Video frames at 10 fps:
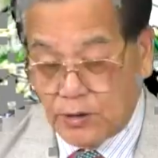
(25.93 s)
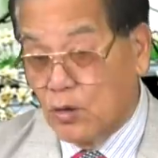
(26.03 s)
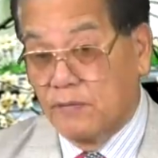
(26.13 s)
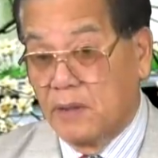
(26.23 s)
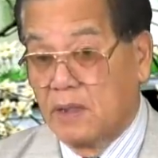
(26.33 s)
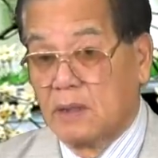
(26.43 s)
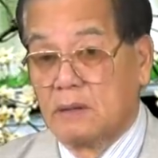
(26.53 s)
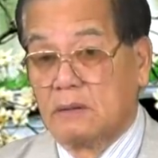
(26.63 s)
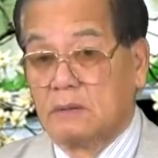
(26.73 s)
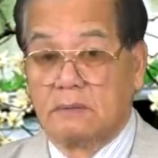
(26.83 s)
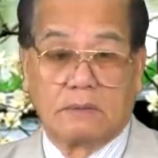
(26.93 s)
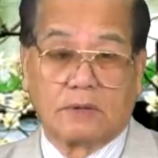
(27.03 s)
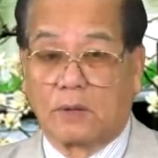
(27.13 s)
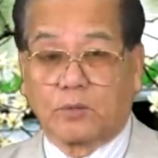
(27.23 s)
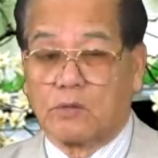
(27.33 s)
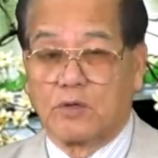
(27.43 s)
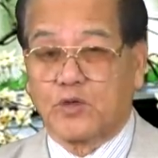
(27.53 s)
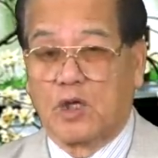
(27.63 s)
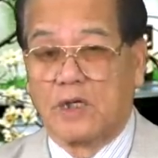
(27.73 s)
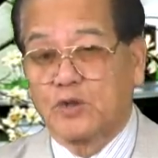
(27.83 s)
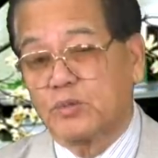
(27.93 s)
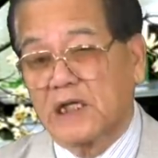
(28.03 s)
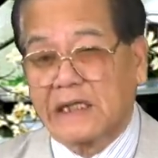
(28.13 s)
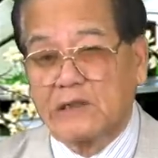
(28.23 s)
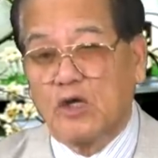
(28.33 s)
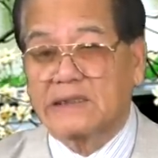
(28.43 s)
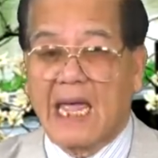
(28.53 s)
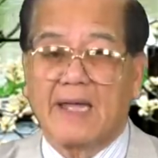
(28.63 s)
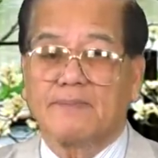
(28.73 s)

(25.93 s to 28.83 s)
vị, tiếp tục câu chuyện là chúng ta thấy rõ ràng.